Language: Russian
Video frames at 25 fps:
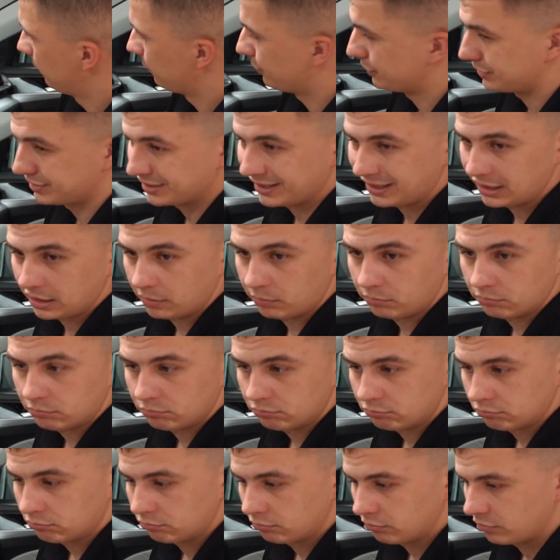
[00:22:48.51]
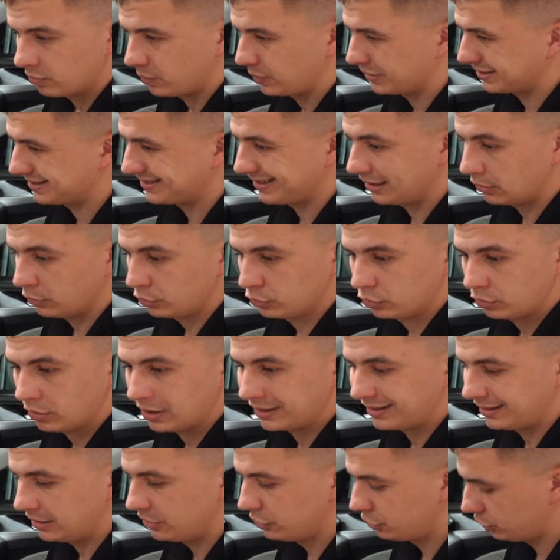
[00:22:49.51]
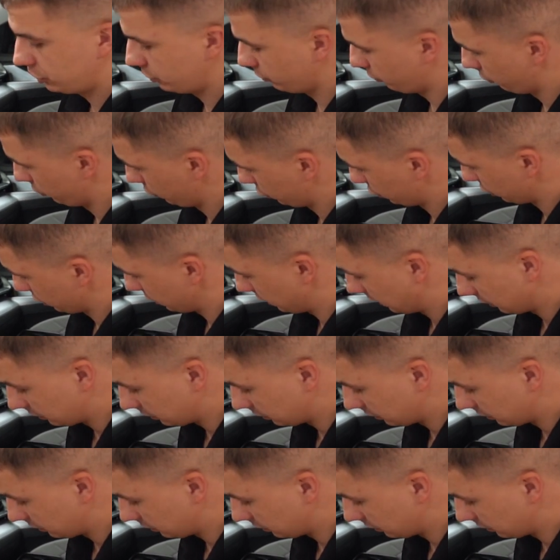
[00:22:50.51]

В целом по салону отличий больше